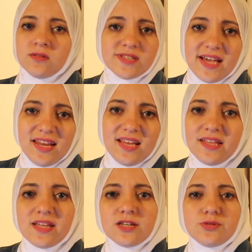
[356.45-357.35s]
سهله
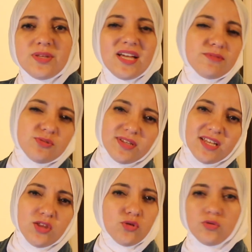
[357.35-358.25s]
الانجليش بتاعها مش
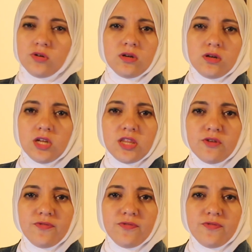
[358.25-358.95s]
محتاج تكون خطير